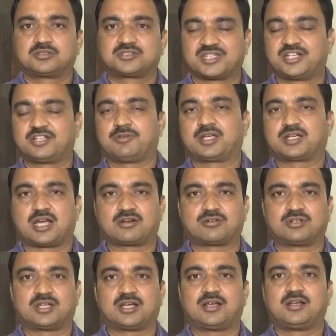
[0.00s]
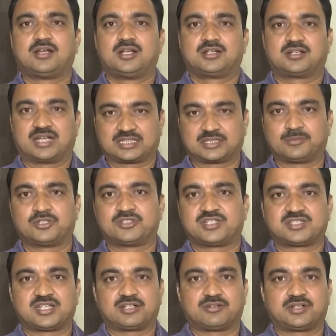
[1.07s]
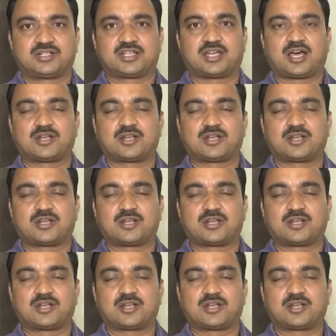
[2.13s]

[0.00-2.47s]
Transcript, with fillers: చేయడమే కాకుండా గతంలో చేసినటువంటి